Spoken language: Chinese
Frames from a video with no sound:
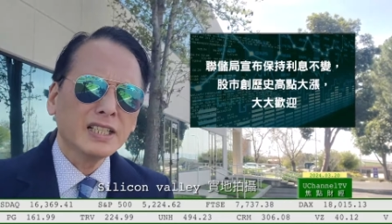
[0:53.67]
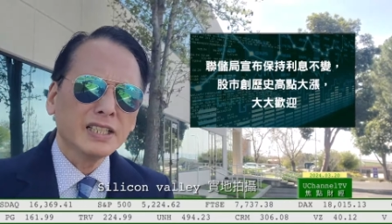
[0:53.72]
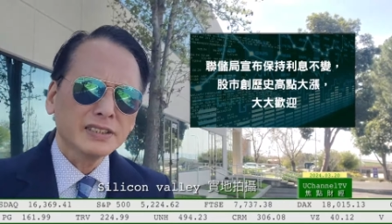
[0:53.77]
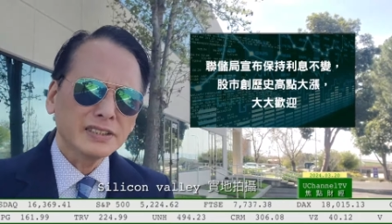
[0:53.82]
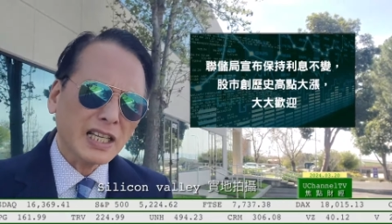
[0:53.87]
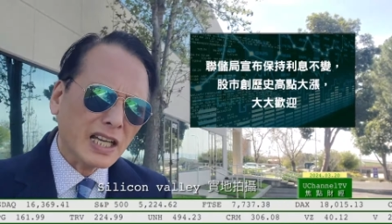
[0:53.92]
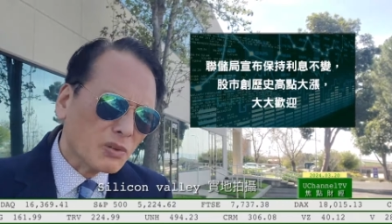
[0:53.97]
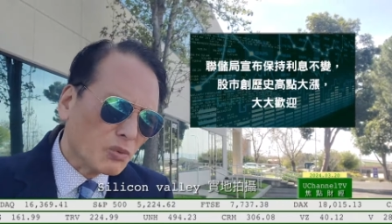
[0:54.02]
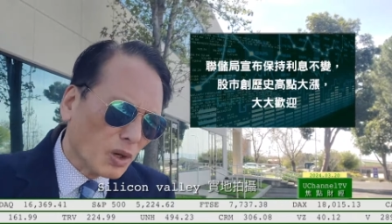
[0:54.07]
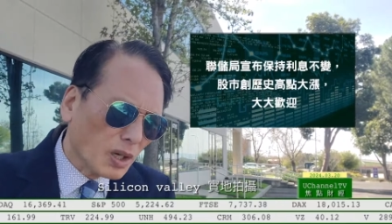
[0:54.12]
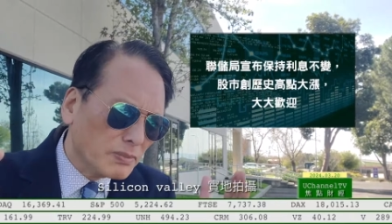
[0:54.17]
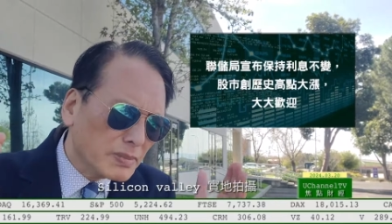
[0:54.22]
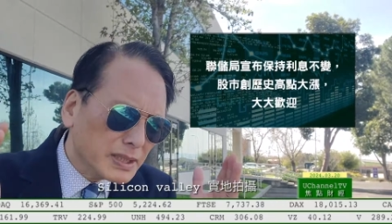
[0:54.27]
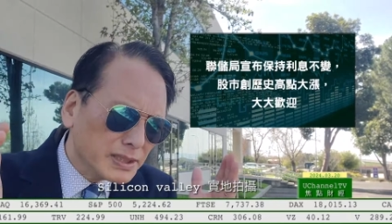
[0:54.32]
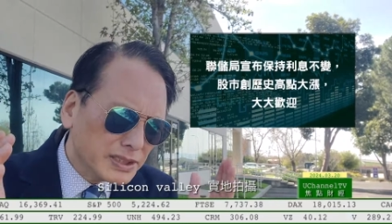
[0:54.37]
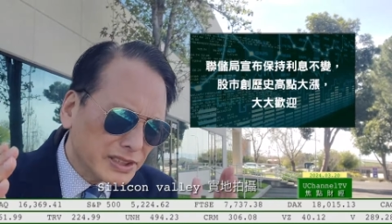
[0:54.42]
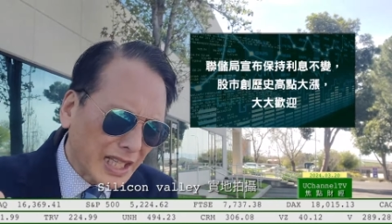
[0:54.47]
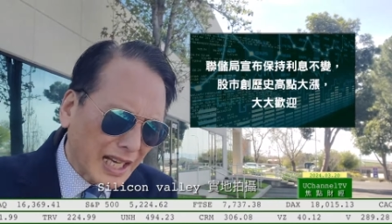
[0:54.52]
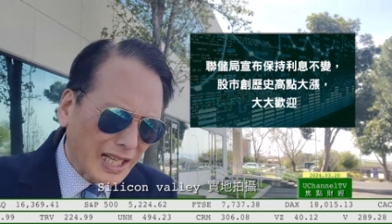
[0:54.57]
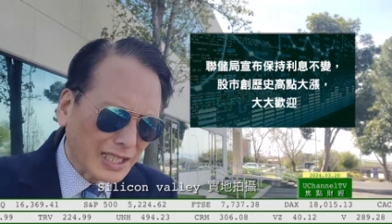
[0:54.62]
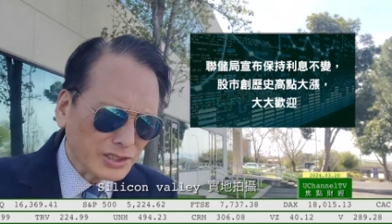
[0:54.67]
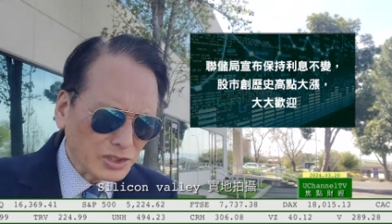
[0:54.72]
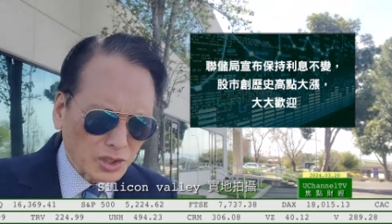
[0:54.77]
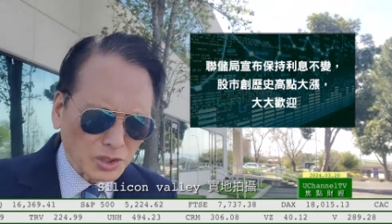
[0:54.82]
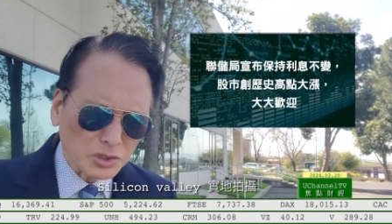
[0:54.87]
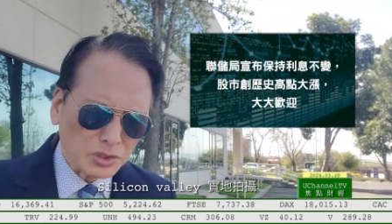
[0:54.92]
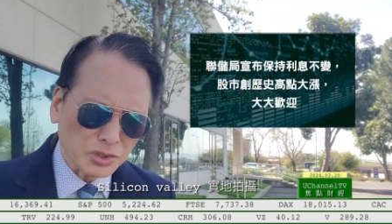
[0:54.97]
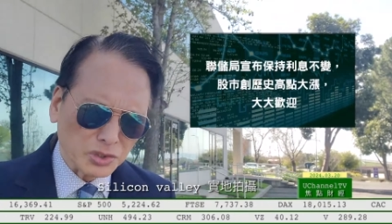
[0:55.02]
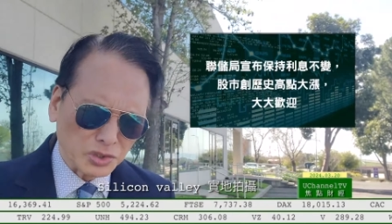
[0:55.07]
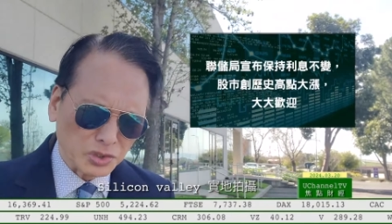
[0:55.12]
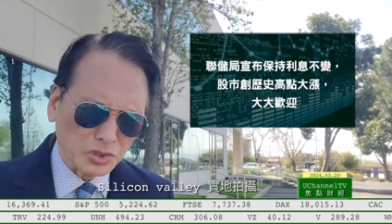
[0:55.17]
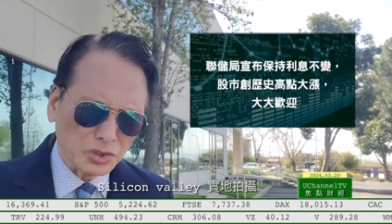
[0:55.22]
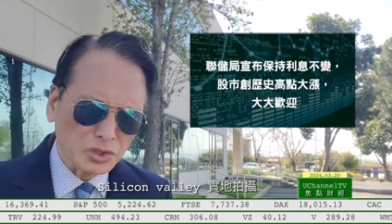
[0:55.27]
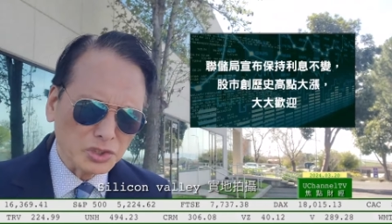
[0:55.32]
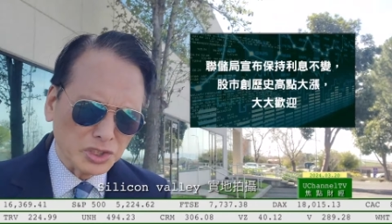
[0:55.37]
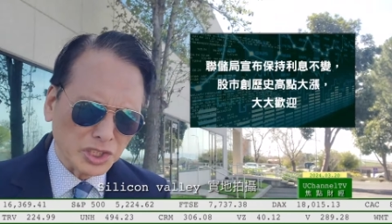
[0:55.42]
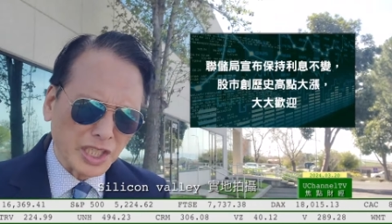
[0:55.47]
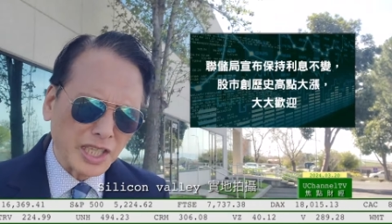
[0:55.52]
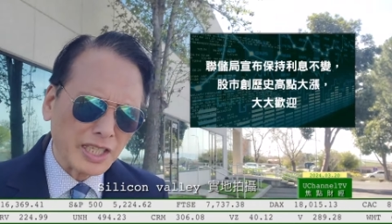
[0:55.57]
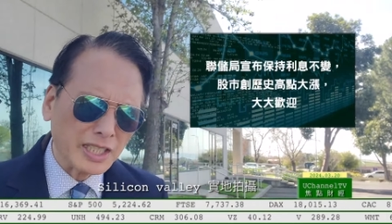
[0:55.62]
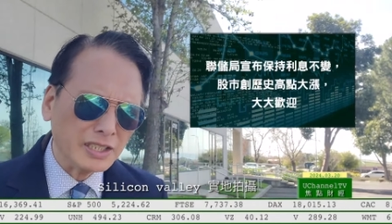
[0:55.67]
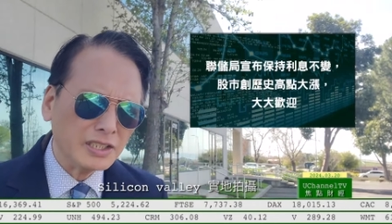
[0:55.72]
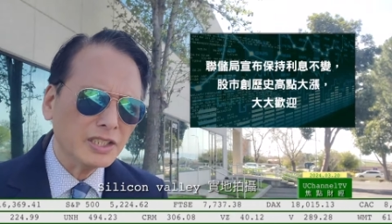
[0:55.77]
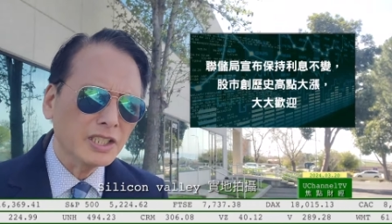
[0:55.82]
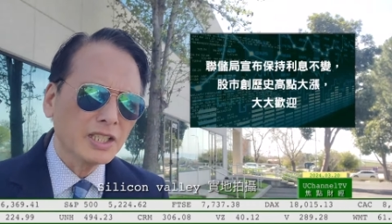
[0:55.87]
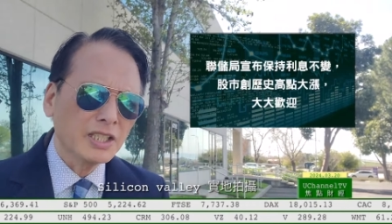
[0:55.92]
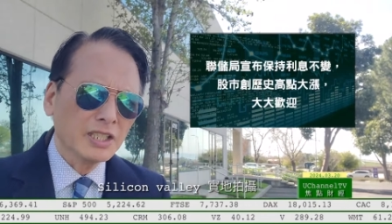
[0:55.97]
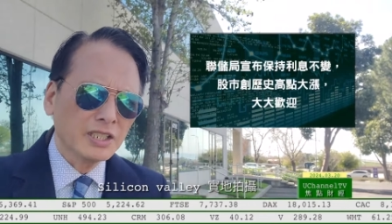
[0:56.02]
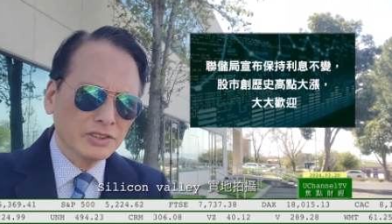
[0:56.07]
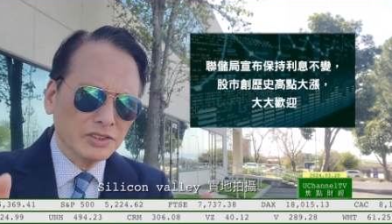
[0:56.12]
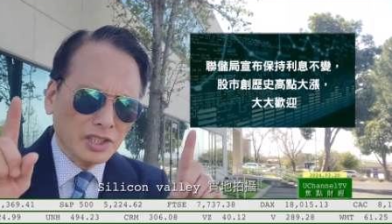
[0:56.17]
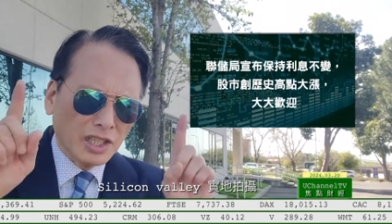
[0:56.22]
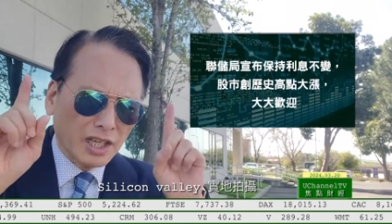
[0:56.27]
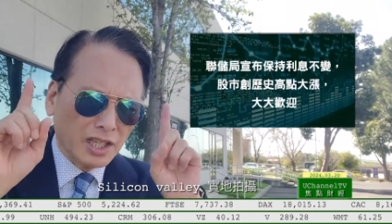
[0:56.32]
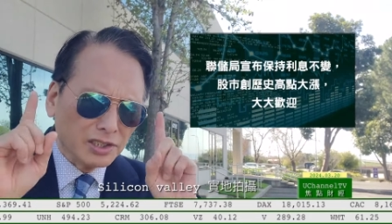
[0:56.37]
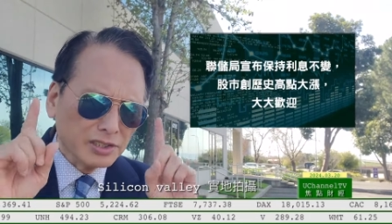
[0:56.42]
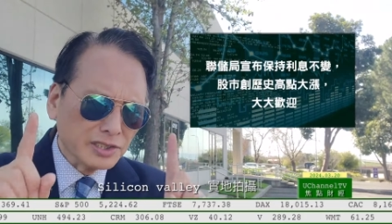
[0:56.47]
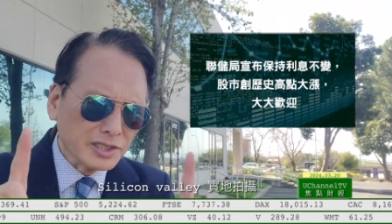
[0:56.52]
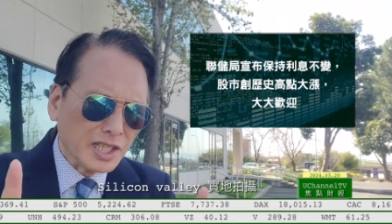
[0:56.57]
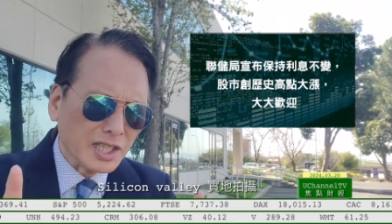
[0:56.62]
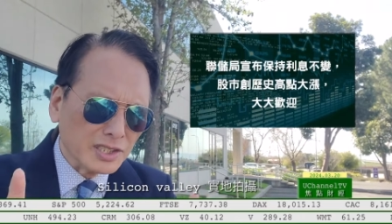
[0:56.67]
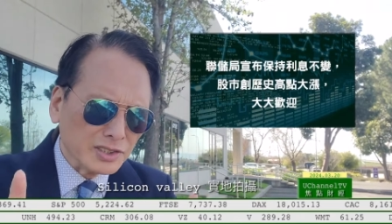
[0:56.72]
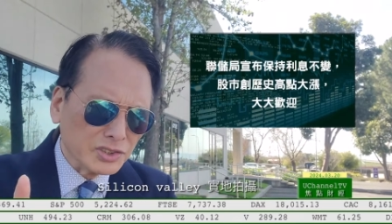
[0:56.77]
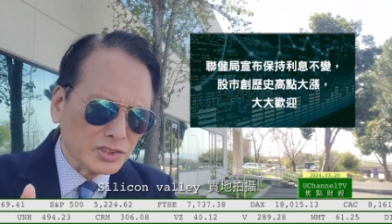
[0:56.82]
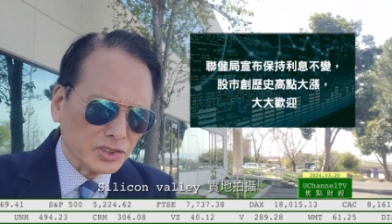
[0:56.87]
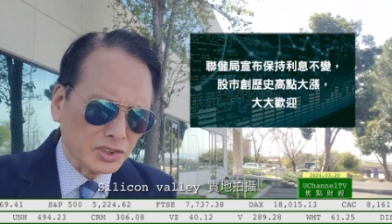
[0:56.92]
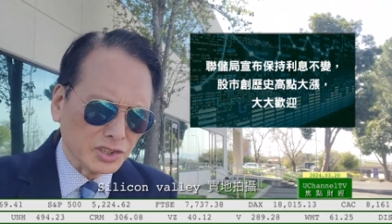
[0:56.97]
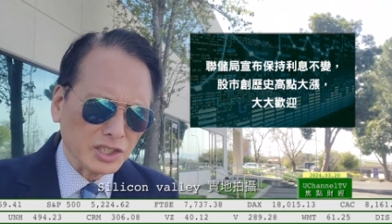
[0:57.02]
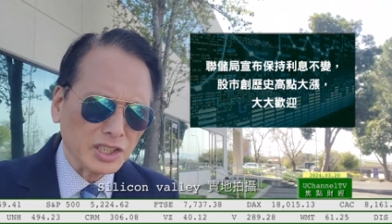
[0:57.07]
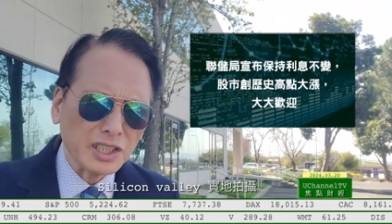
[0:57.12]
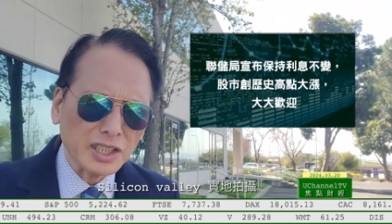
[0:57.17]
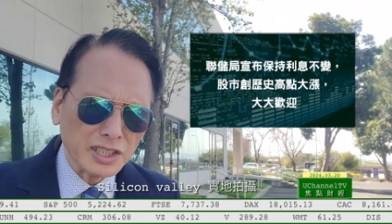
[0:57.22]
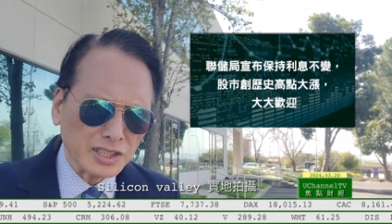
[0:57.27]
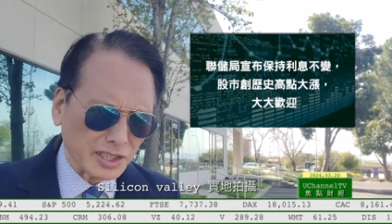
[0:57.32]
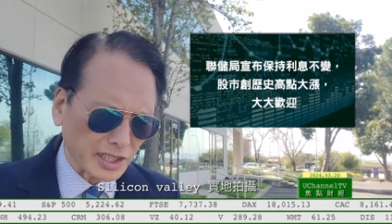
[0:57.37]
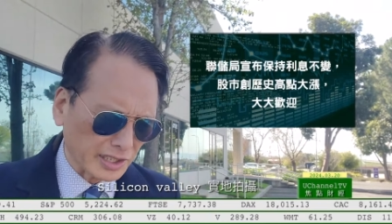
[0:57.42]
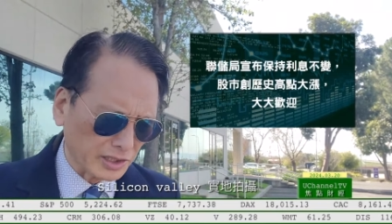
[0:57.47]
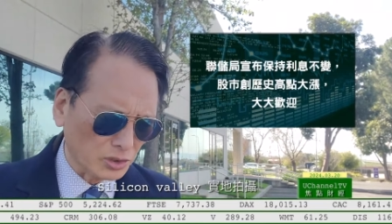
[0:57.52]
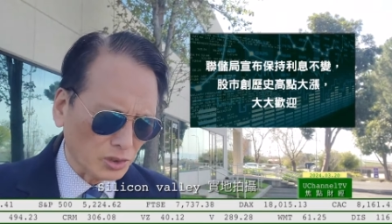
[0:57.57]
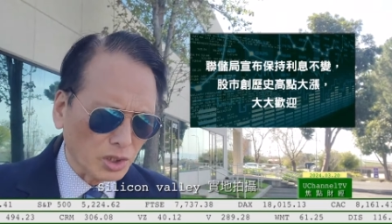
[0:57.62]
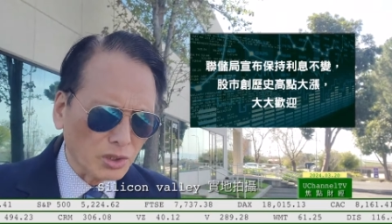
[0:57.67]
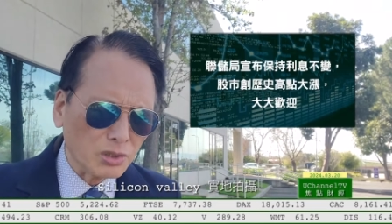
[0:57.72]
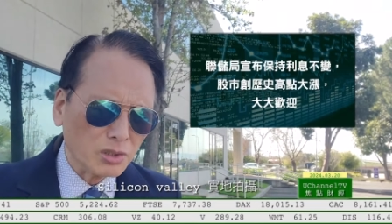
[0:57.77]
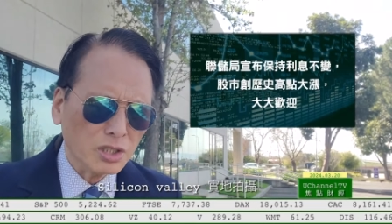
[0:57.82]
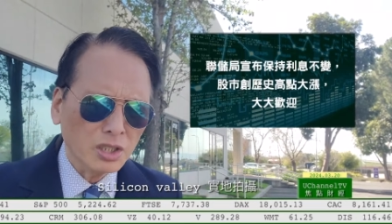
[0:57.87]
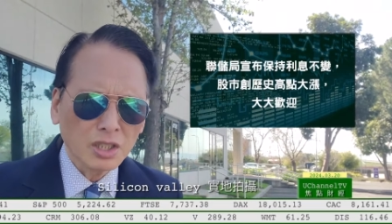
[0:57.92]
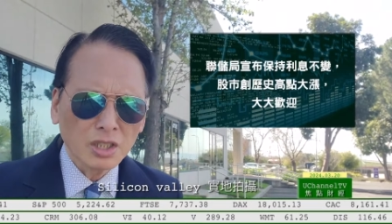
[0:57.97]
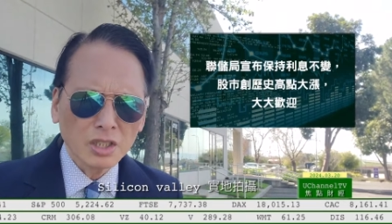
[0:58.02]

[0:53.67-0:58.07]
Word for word: 在我们加州时间早上十一点钟，